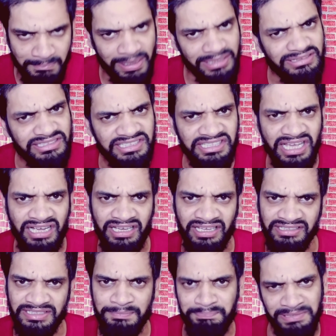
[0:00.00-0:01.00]
मत किया
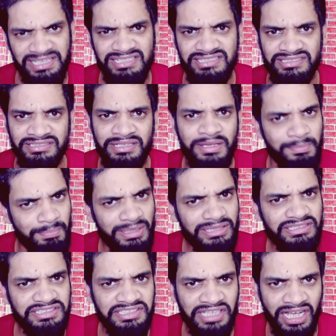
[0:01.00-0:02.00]
करिए प्लीज
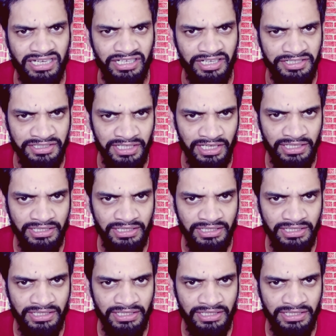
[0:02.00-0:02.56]
मत किया करिए